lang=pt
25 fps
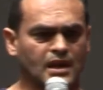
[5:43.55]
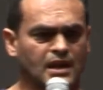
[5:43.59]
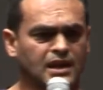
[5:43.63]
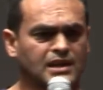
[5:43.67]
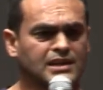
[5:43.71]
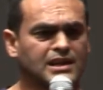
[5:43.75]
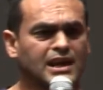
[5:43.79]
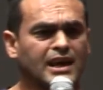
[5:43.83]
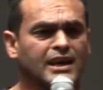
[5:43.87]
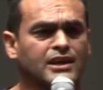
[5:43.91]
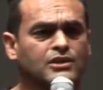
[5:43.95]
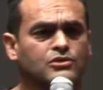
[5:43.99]

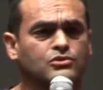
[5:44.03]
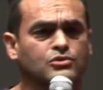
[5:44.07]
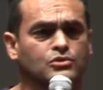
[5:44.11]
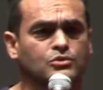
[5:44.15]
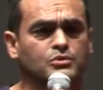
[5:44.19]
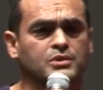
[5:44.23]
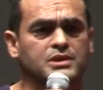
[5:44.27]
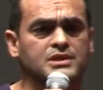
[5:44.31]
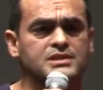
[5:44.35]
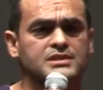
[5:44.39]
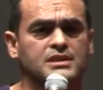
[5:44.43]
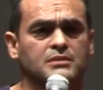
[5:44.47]
Claro que
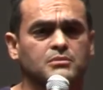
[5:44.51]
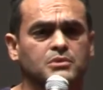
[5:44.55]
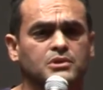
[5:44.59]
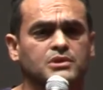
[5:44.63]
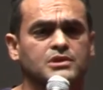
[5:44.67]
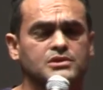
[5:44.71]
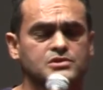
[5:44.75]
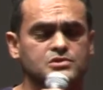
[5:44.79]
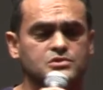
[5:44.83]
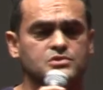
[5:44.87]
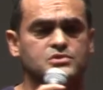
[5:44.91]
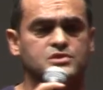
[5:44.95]
tudo isso está
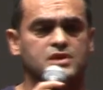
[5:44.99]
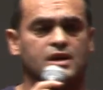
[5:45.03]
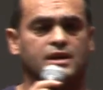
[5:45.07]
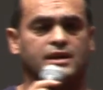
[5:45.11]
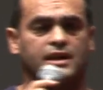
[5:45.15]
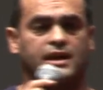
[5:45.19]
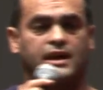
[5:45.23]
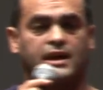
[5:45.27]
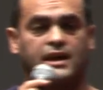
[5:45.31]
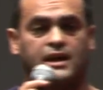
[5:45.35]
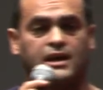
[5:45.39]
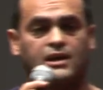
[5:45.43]
muito
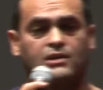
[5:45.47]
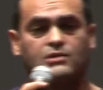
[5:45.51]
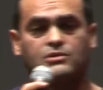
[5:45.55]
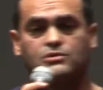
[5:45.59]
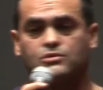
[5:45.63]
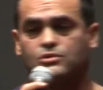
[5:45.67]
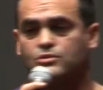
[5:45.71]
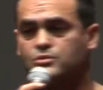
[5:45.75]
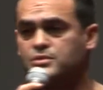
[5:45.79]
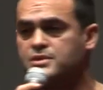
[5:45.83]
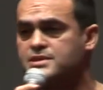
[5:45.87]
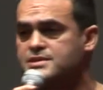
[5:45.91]
associado a ego,
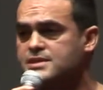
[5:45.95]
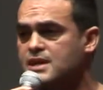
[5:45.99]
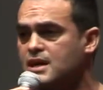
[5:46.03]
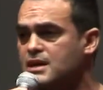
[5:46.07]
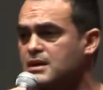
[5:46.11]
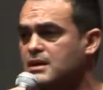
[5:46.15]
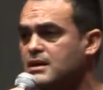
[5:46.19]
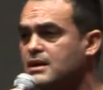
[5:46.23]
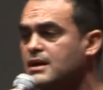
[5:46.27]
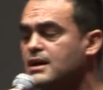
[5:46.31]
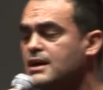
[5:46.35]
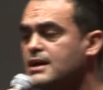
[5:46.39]
tudo isso
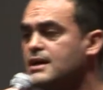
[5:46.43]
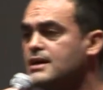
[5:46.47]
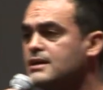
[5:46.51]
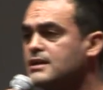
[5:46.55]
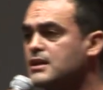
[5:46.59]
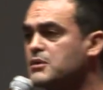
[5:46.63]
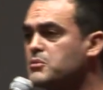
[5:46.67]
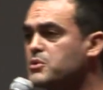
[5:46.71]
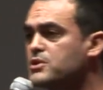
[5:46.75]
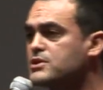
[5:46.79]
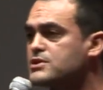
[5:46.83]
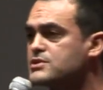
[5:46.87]
está,
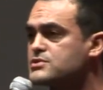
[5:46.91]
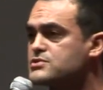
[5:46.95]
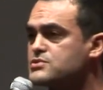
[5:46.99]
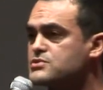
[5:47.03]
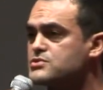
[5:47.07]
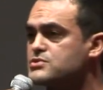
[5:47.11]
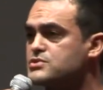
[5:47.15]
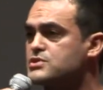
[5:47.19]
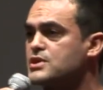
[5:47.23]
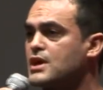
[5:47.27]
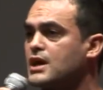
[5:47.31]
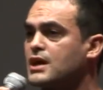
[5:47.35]
está muito
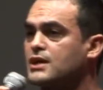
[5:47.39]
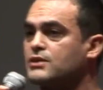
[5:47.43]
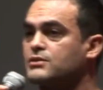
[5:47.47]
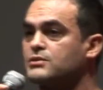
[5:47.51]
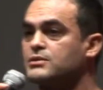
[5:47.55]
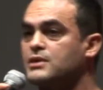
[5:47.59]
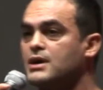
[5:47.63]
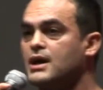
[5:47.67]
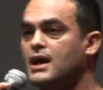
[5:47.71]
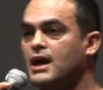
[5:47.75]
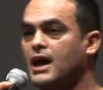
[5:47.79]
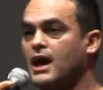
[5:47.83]

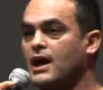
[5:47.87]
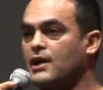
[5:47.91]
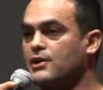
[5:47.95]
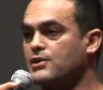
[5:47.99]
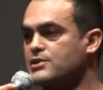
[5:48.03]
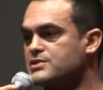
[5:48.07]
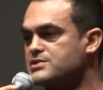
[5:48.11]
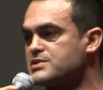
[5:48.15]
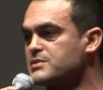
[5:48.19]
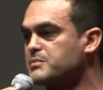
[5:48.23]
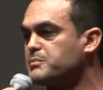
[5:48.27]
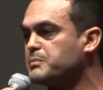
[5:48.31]
associado à
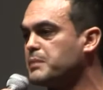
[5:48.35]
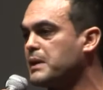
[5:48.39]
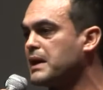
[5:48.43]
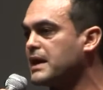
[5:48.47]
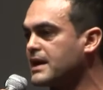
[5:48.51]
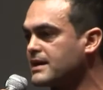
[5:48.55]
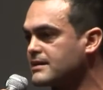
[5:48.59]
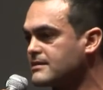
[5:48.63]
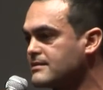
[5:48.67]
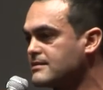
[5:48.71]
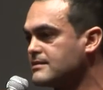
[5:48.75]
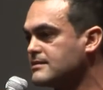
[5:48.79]
nossa
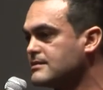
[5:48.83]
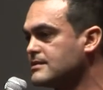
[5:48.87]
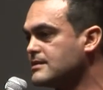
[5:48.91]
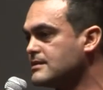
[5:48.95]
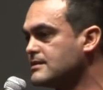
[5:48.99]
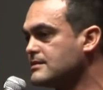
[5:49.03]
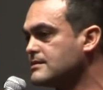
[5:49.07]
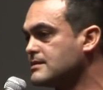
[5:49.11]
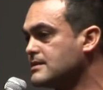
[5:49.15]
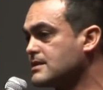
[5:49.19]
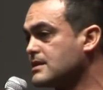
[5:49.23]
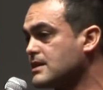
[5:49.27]
parte
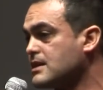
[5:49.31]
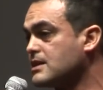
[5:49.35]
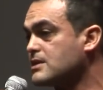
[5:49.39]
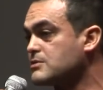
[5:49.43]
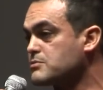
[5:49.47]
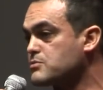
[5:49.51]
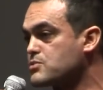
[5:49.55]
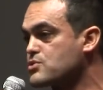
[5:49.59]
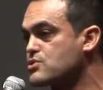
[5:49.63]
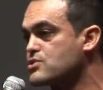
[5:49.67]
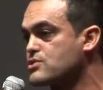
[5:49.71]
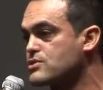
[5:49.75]
de, de
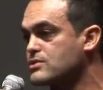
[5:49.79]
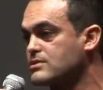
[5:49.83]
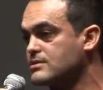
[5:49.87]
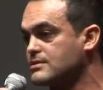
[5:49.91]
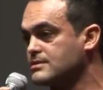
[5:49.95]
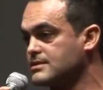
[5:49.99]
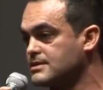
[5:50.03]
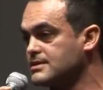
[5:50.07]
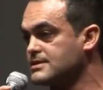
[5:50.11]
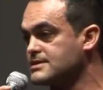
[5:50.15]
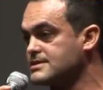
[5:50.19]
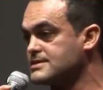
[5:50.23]

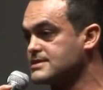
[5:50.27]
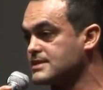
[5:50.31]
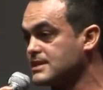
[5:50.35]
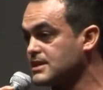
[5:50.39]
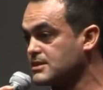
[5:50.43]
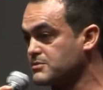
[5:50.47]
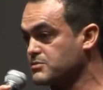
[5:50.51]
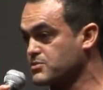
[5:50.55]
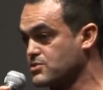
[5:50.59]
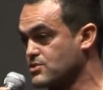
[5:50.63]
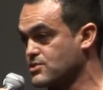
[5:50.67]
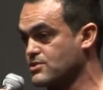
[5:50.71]
querermos de eh,
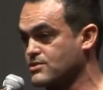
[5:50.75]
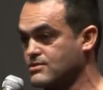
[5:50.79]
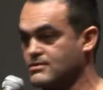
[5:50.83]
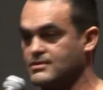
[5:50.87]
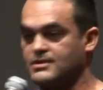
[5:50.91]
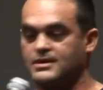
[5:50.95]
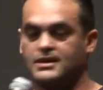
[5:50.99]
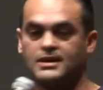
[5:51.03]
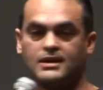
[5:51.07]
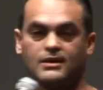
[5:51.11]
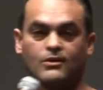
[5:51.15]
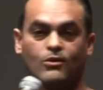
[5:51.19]
sermos
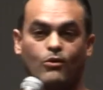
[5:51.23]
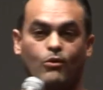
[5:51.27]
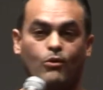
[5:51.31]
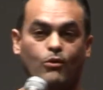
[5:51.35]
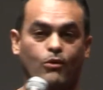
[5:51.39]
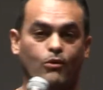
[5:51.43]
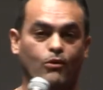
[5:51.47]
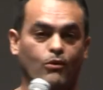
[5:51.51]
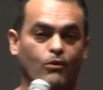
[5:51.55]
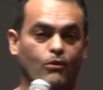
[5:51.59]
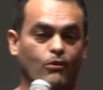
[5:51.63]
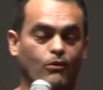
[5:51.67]

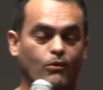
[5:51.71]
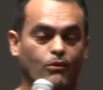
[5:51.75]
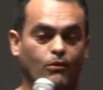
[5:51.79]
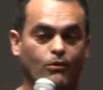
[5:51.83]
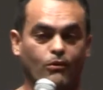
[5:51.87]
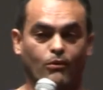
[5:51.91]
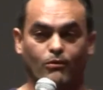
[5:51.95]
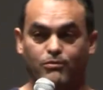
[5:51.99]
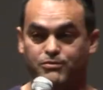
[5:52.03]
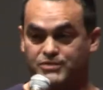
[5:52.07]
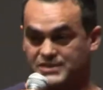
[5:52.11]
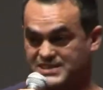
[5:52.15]

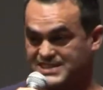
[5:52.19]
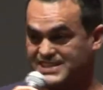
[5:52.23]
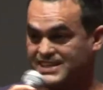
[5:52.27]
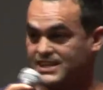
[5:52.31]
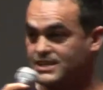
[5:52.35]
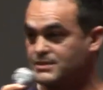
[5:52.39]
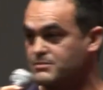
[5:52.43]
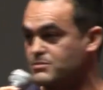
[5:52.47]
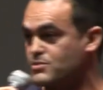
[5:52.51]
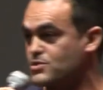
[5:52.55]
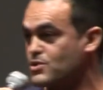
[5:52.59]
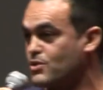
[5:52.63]
ou
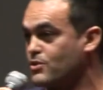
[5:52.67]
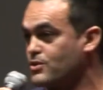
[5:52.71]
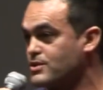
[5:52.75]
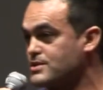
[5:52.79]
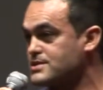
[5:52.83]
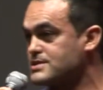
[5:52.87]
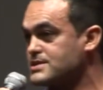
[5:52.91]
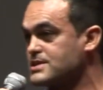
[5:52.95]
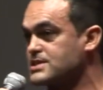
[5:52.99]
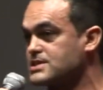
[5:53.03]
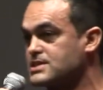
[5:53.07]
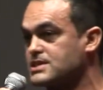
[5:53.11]
fazermos
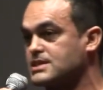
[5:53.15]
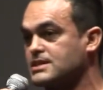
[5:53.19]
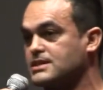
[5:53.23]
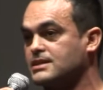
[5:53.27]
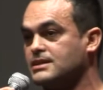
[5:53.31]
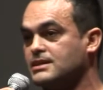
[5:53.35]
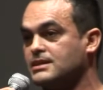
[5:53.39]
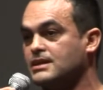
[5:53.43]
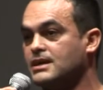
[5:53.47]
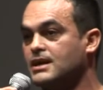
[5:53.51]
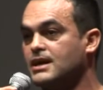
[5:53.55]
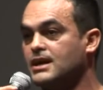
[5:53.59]
coisas
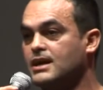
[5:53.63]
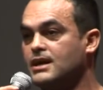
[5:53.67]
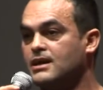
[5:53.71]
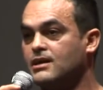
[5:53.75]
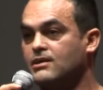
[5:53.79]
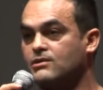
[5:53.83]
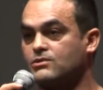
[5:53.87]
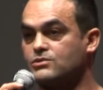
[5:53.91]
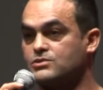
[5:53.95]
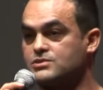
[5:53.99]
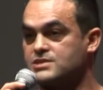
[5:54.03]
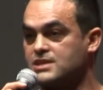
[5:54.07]
que,
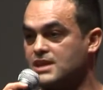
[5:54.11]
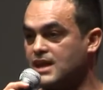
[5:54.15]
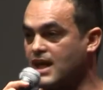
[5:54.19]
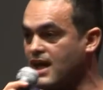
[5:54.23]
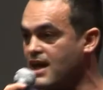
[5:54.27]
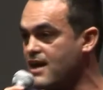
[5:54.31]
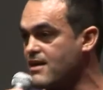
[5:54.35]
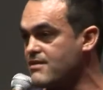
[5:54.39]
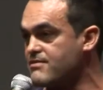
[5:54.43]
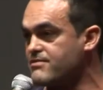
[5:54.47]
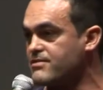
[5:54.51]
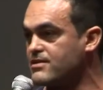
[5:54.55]
que nos
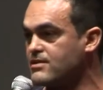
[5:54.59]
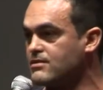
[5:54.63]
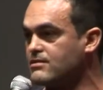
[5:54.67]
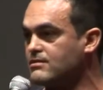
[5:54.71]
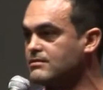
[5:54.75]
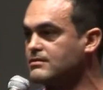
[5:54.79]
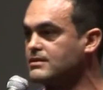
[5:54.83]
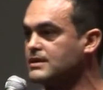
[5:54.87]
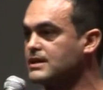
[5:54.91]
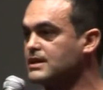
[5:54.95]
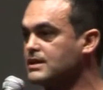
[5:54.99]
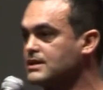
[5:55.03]

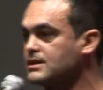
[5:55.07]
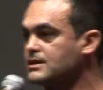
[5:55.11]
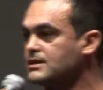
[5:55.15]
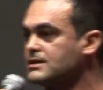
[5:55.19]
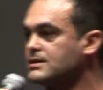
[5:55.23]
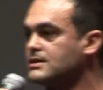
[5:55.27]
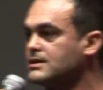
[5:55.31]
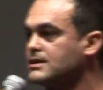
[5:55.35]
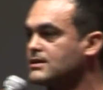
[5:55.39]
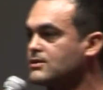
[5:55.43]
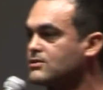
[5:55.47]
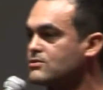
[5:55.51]
elevam e
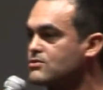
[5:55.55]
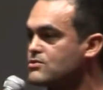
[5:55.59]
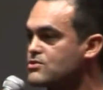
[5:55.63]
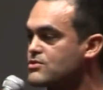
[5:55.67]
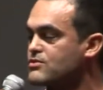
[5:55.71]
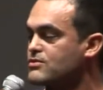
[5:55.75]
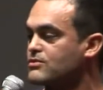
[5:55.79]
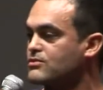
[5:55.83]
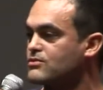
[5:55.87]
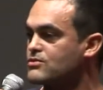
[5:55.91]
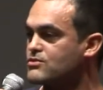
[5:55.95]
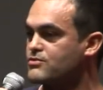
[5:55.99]
que, que
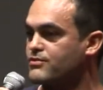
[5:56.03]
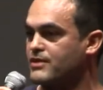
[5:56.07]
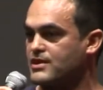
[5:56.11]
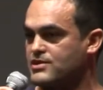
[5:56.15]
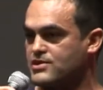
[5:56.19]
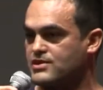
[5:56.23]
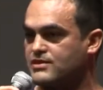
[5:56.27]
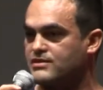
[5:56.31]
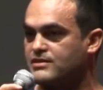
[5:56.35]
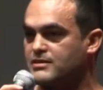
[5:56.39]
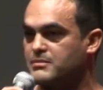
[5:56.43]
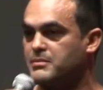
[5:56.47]
nos, nos
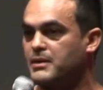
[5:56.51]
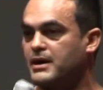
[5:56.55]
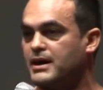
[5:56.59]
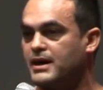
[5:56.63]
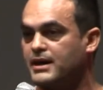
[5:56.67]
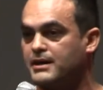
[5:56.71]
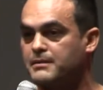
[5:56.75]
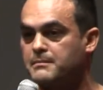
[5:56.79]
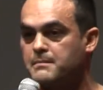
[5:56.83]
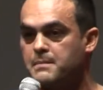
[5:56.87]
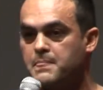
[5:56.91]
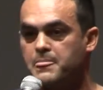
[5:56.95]
faz sentir
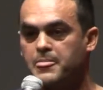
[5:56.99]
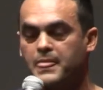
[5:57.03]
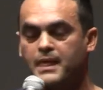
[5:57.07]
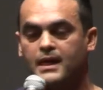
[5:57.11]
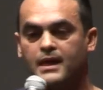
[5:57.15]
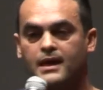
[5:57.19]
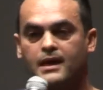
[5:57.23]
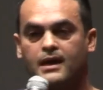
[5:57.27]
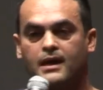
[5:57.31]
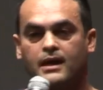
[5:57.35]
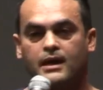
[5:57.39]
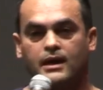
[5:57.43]
bem.
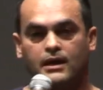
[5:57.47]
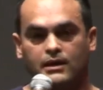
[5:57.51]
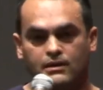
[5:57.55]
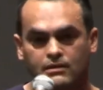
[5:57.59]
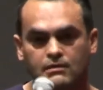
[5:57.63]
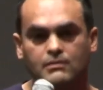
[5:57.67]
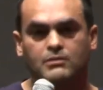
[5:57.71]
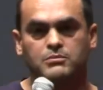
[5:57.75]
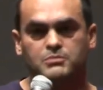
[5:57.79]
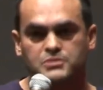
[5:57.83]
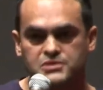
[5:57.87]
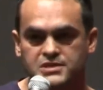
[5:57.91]

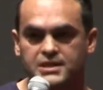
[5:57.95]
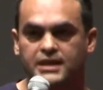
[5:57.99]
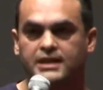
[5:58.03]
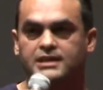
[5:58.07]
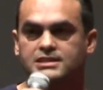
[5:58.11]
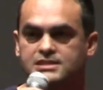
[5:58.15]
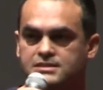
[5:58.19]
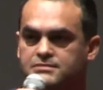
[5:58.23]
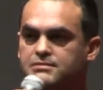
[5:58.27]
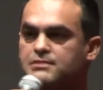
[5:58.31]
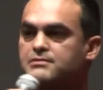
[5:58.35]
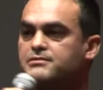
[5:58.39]
E comecei a
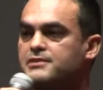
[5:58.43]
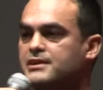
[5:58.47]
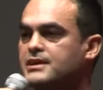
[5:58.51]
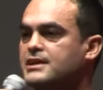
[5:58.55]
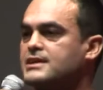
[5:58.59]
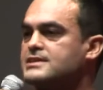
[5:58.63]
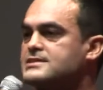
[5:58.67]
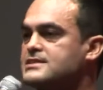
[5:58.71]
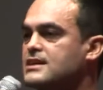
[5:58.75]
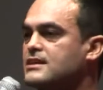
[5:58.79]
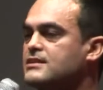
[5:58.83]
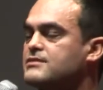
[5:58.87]
desenvolver
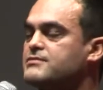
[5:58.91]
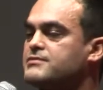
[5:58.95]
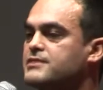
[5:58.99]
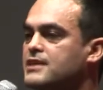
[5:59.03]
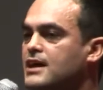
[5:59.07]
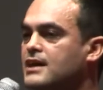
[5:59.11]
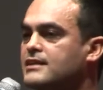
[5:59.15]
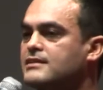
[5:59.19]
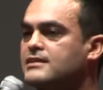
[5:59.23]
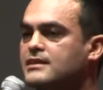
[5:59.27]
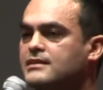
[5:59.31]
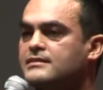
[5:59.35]
essa
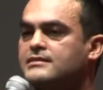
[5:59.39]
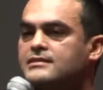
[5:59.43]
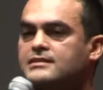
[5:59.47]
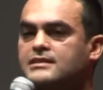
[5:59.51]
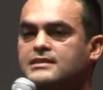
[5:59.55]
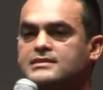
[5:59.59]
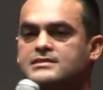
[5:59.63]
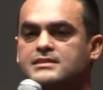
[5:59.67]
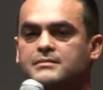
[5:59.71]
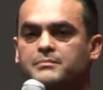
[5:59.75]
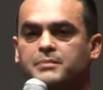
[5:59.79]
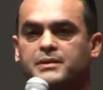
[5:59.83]
atividade dentro
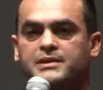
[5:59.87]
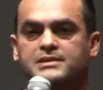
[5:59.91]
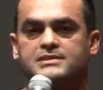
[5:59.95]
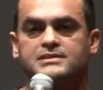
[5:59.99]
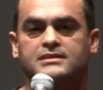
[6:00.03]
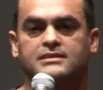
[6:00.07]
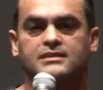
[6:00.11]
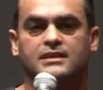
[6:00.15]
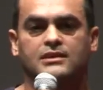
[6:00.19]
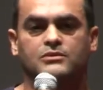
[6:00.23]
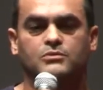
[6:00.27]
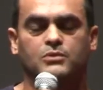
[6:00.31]
dessa
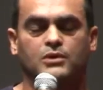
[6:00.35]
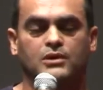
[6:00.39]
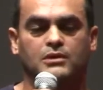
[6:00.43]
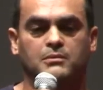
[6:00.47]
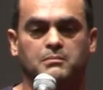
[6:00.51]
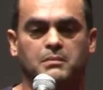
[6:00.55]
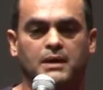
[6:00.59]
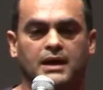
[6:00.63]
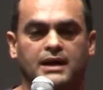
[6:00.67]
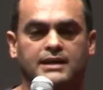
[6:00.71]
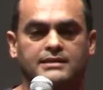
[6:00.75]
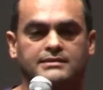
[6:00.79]
empresa de
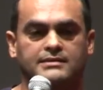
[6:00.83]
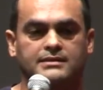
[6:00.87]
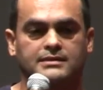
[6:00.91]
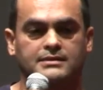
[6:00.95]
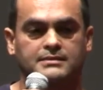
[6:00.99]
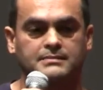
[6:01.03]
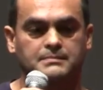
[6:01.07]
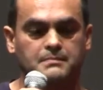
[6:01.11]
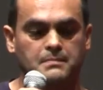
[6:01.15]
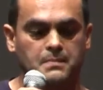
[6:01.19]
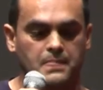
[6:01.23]
network marketing